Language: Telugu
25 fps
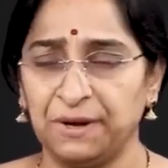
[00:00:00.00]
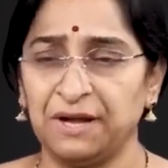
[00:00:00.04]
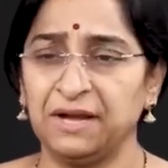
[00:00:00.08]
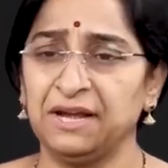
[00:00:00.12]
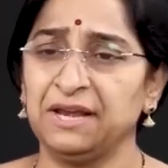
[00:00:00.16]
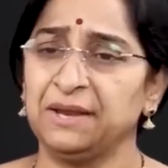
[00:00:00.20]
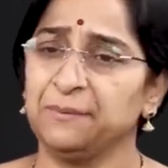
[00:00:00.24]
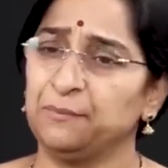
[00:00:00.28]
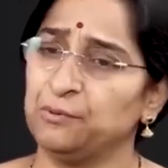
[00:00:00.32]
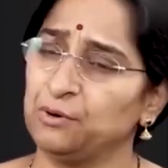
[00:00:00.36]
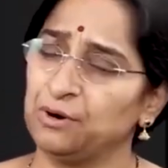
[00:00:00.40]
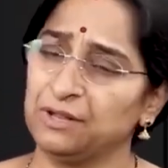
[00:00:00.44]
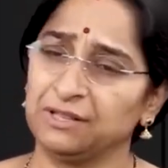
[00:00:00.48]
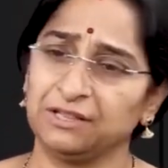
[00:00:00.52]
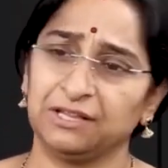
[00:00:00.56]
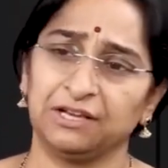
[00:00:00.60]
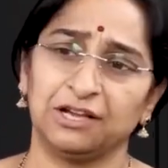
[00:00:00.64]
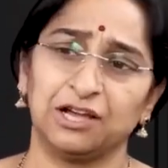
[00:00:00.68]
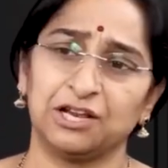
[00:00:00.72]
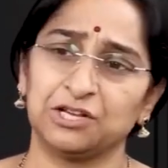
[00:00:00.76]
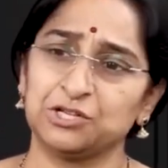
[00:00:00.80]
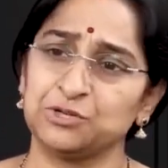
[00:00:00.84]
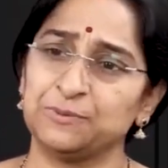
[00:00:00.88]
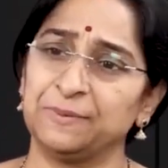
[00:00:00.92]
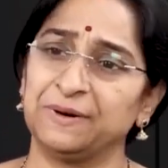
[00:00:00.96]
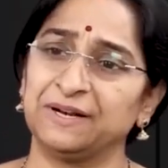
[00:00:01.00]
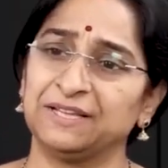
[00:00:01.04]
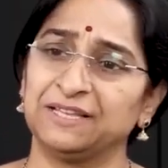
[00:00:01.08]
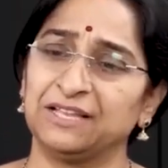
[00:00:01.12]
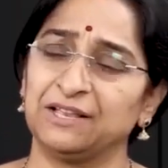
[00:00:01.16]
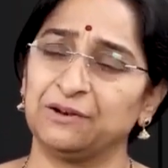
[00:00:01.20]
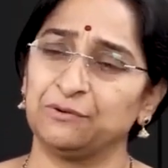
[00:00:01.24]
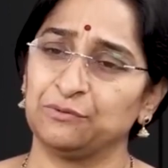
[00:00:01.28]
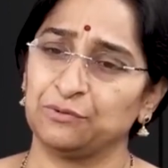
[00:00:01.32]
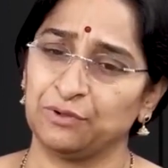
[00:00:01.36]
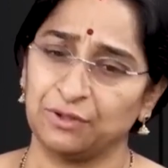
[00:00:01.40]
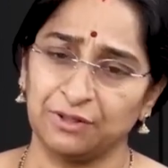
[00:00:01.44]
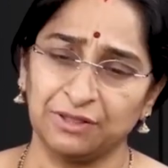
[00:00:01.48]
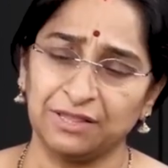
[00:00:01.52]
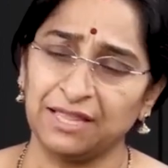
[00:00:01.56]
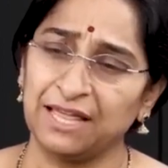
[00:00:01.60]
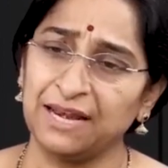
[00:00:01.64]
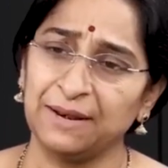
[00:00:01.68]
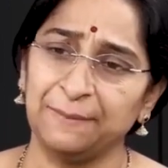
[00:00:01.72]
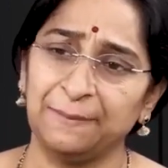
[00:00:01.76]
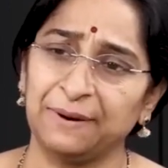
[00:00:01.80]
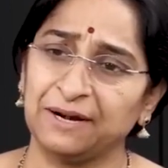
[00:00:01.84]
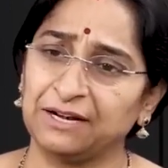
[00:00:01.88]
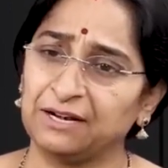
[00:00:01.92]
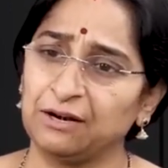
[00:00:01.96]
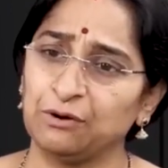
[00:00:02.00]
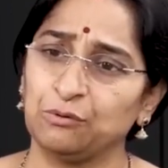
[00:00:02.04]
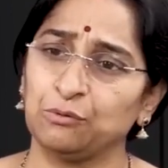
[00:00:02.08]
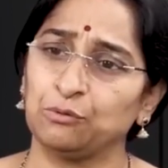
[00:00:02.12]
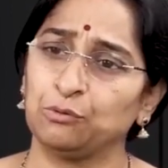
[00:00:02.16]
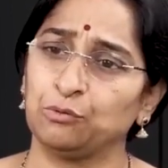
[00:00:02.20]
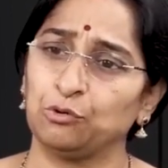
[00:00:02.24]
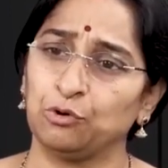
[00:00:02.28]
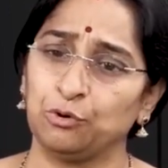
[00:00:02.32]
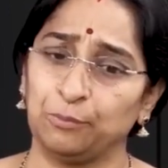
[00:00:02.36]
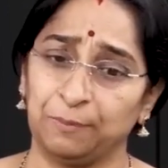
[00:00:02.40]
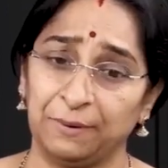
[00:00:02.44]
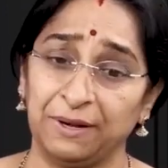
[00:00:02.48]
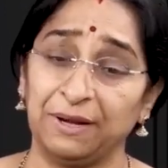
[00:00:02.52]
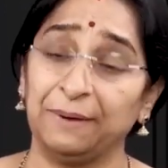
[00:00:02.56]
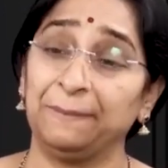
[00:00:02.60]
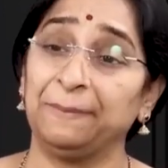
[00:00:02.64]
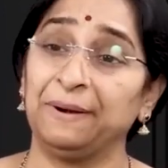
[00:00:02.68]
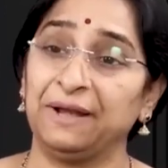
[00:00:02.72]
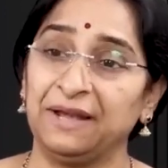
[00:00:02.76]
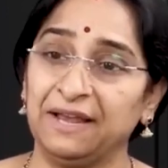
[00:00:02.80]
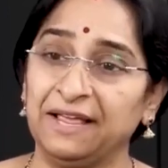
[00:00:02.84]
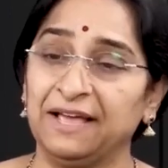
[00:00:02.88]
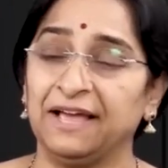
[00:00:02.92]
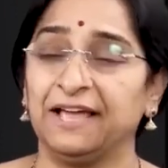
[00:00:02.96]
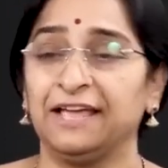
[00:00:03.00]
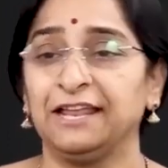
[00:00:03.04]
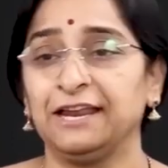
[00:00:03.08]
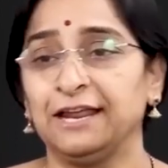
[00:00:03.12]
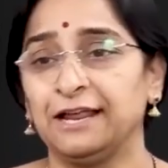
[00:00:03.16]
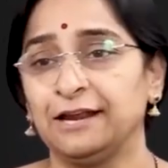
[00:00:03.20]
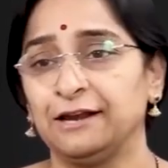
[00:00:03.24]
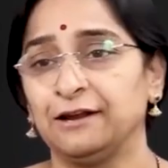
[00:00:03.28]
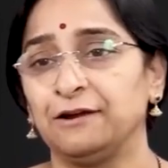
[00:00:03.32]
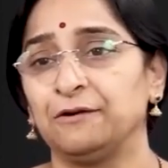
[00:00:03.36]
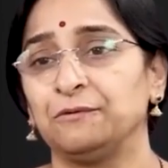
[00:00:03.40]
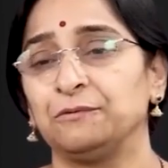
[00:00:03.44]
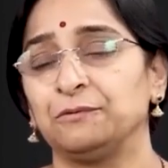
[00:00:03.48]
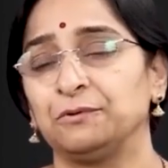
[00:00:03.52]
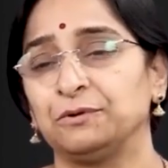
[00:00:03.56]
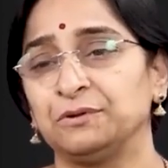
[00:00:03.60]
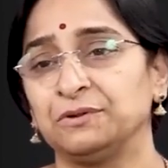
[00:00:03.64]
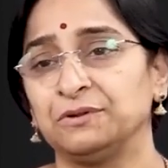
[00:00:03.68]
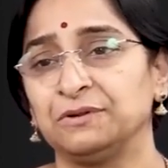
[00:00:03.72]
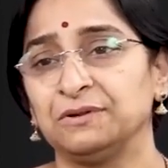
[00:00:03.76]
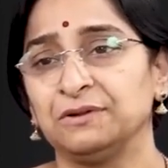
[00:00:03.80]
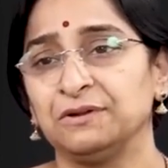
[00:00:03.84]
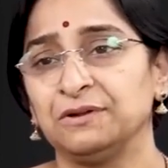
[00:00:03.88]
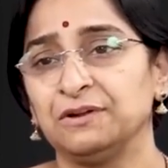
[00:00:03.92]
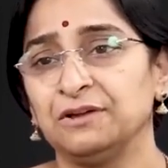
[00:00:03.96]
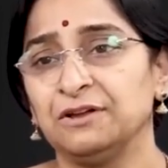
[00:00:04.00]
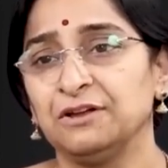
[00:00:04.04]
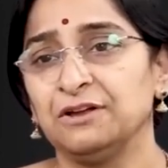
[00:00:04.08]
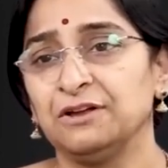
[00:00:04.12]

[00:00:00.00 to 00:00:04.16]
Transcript: పెళ్ళి బోళ్ళంతా ఖర్చు పెడతారు సొంతాన్ని బట్టలు కొనుక్కోరు పిల్ల పెళ్ళి హైరాన్గా ఉంటుంది